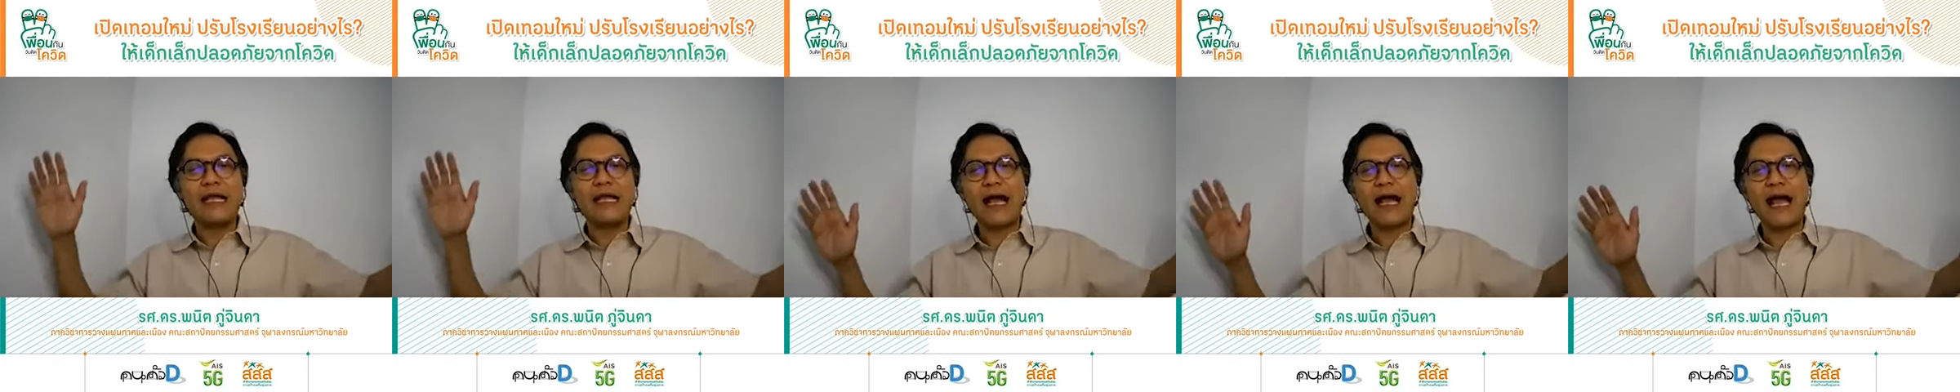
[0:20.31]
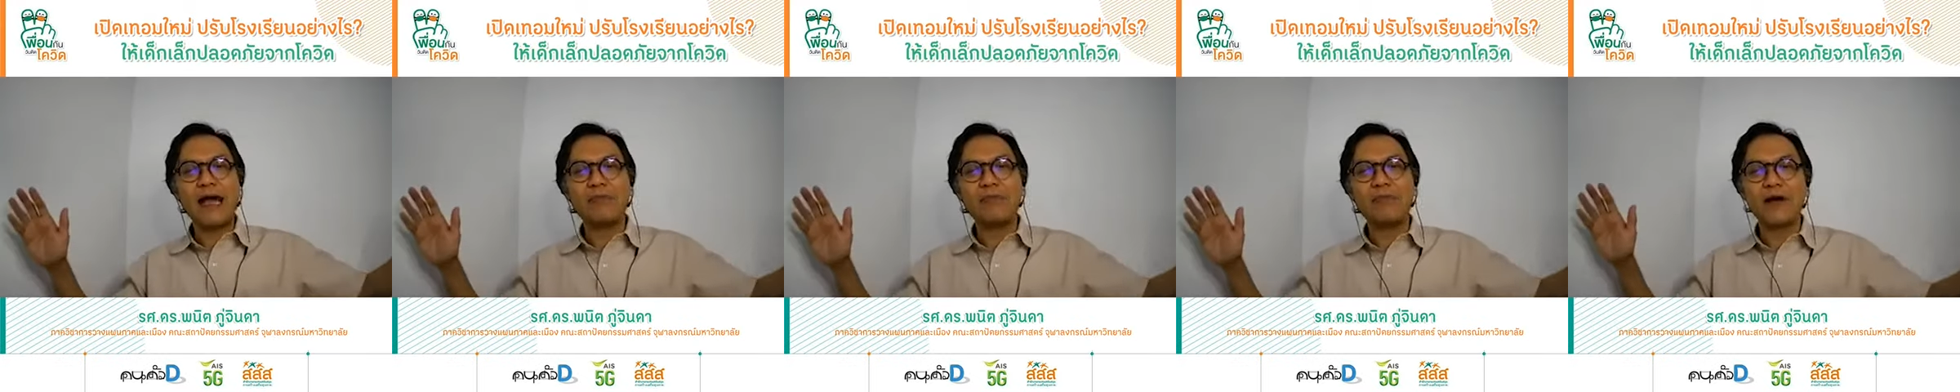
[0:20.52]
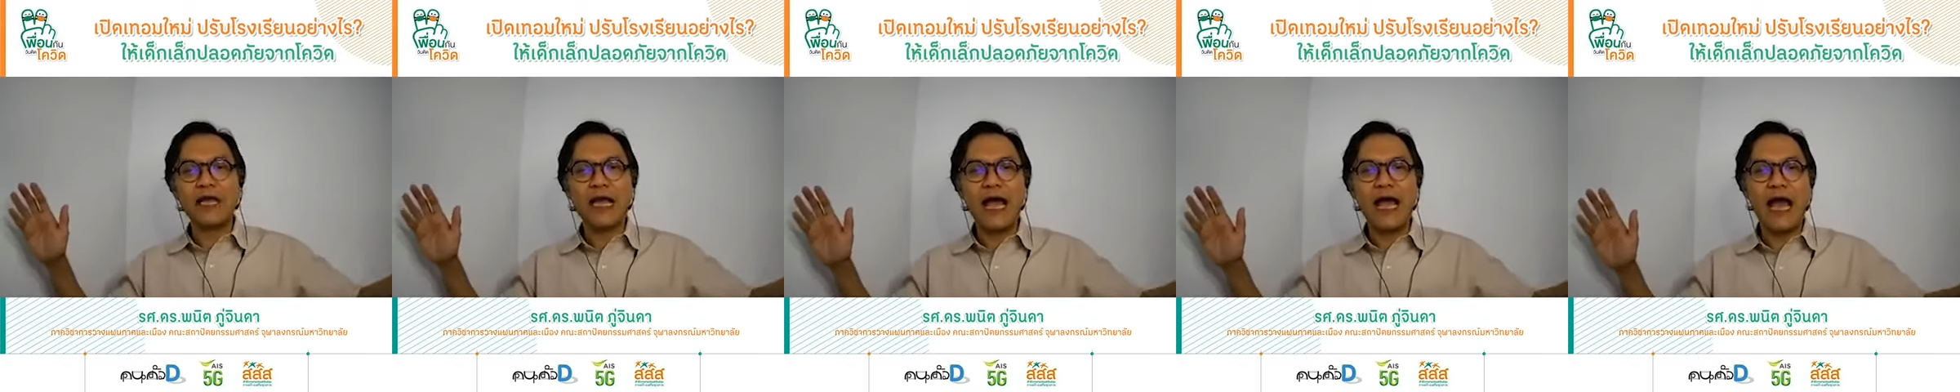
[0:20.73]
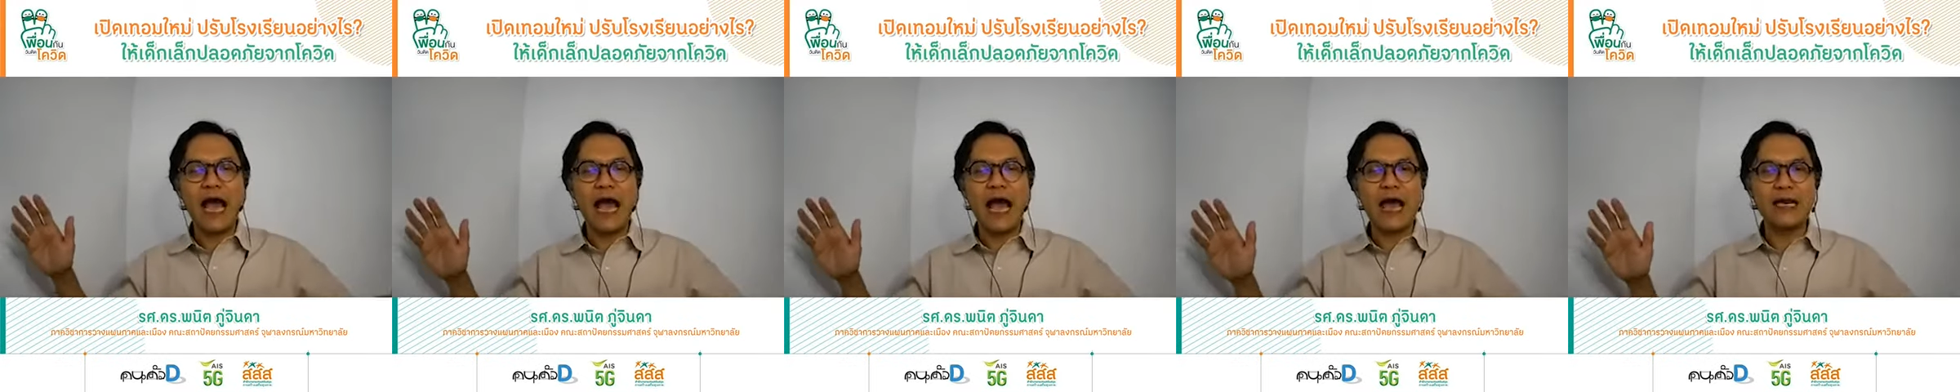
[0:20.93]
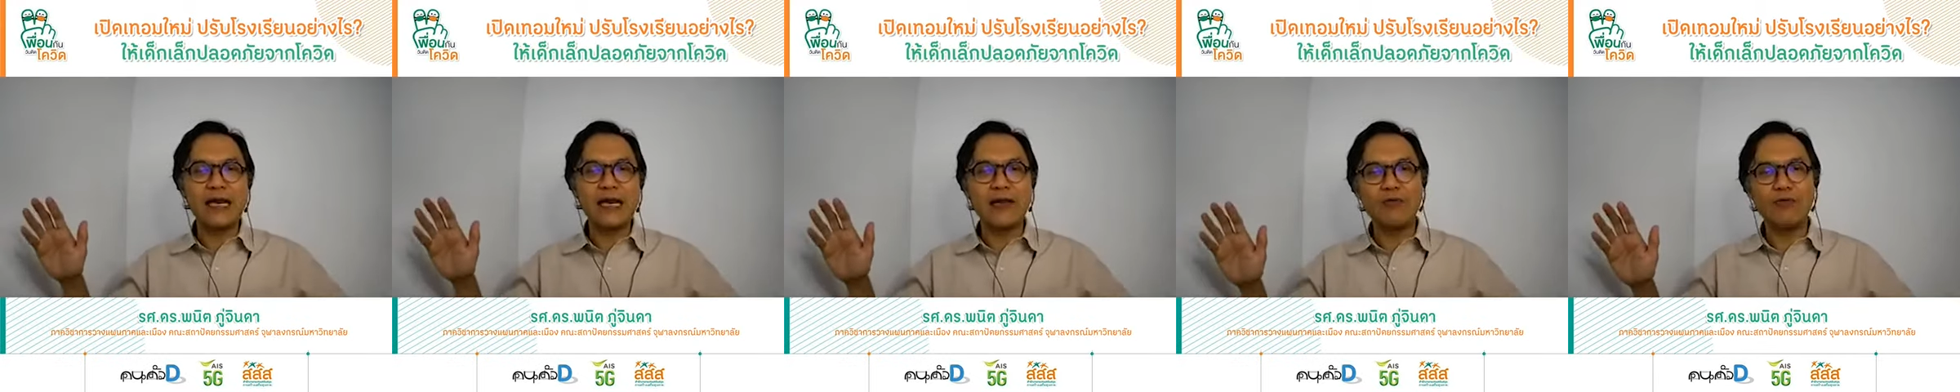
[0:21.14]
กายบริหา
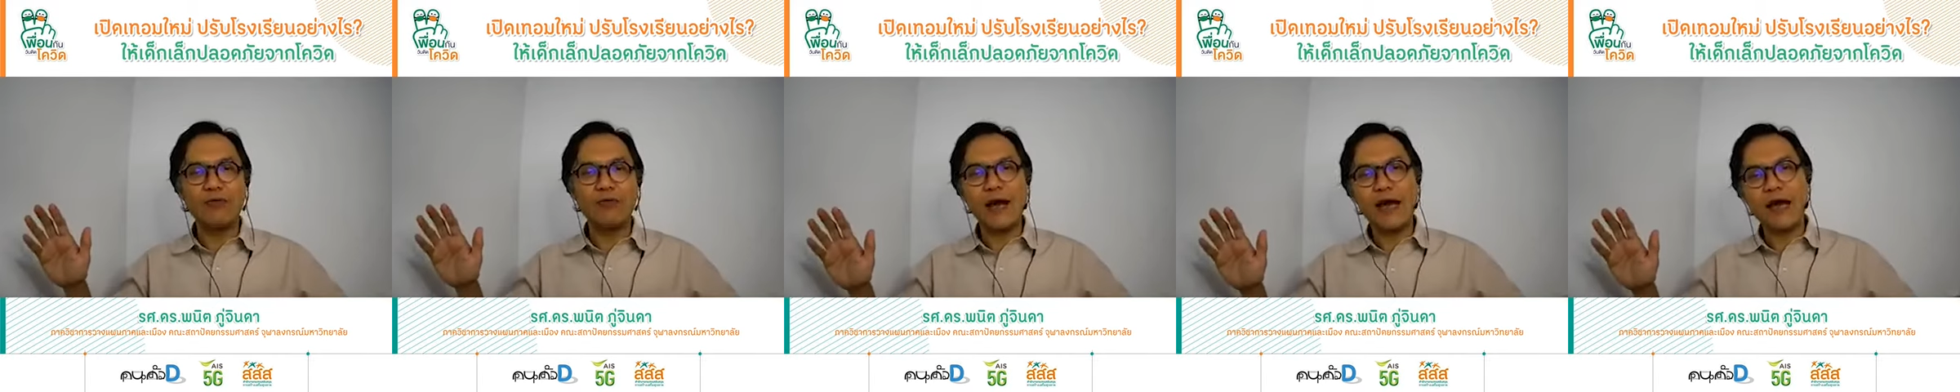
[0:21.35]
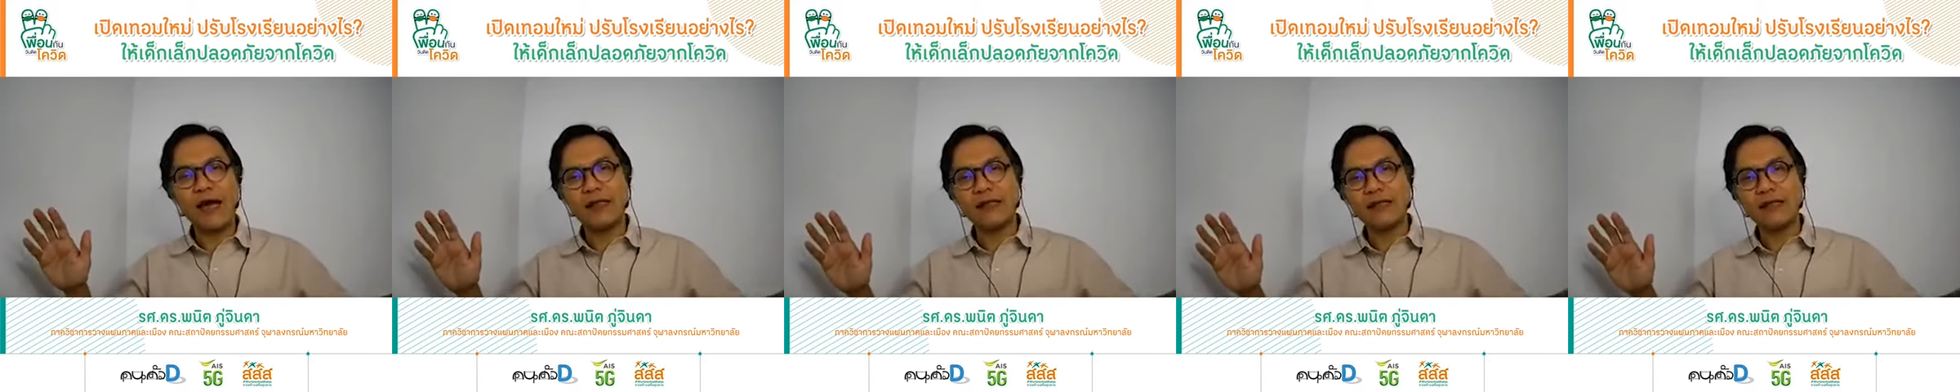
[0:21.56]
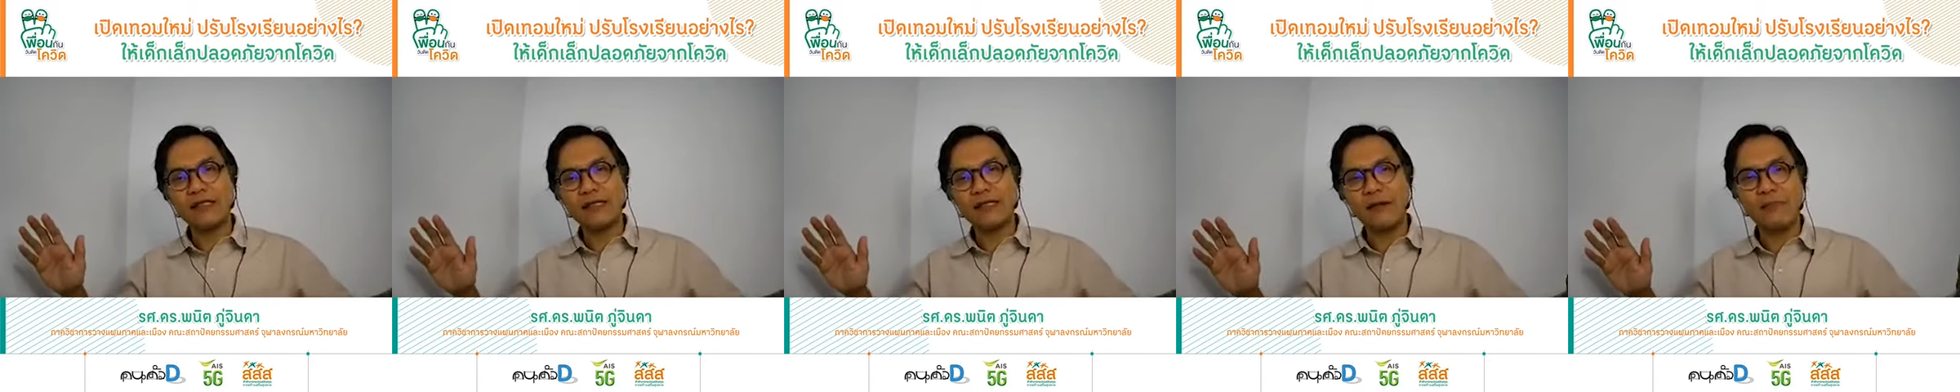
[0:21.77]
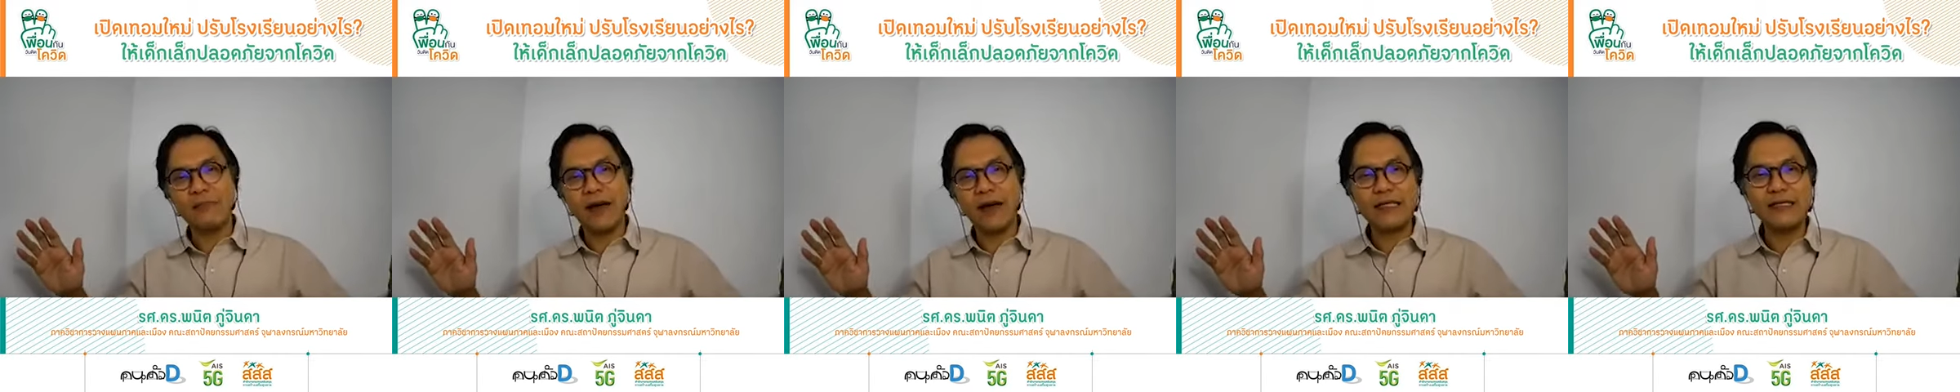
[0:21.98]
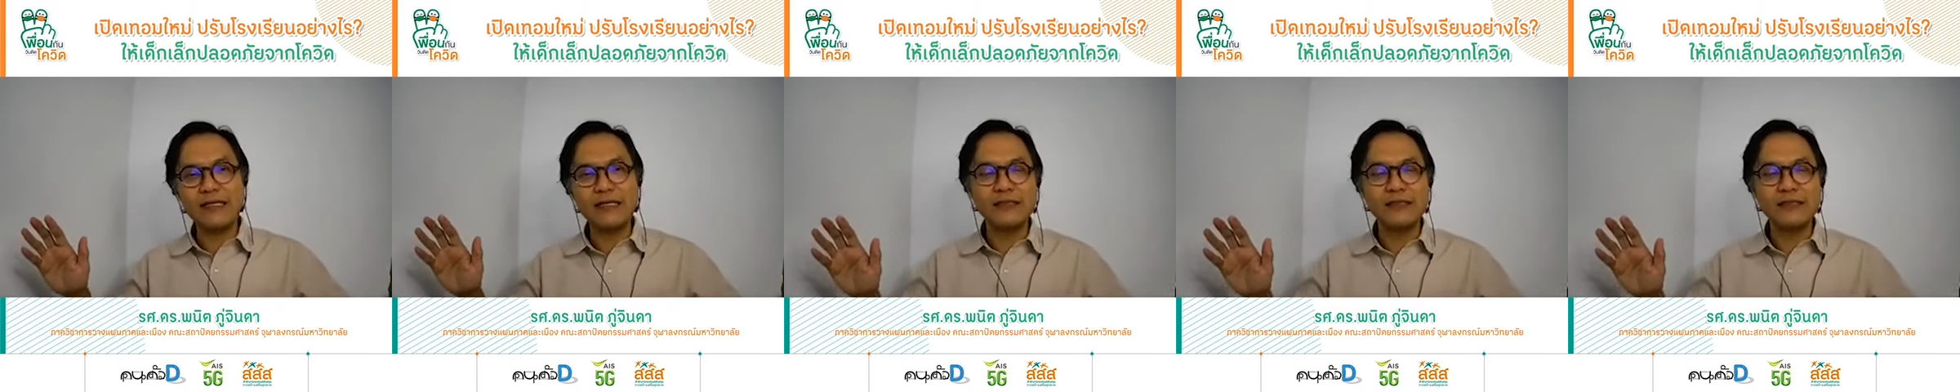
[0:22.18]
รหรือว่าจะมา
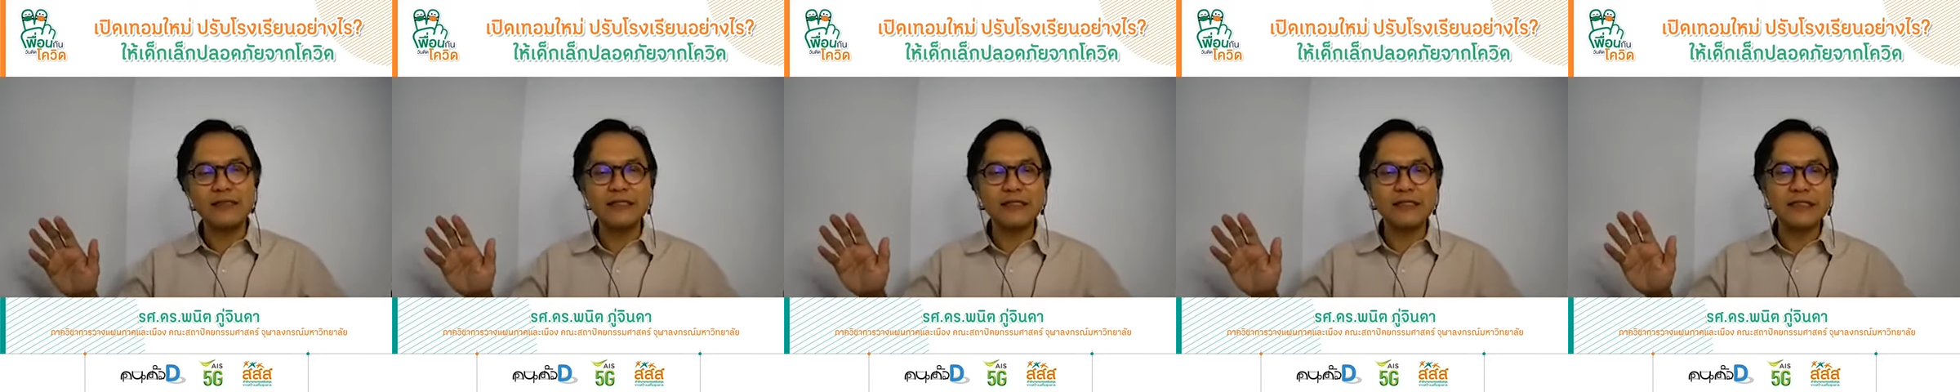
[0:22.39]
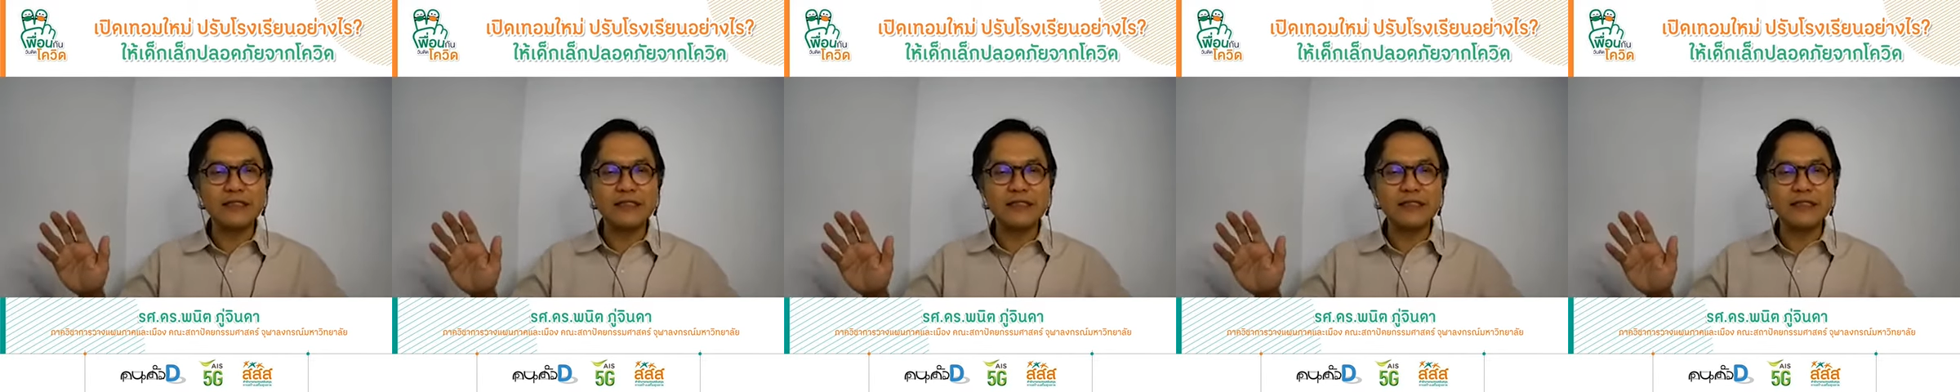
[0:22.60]
ยืน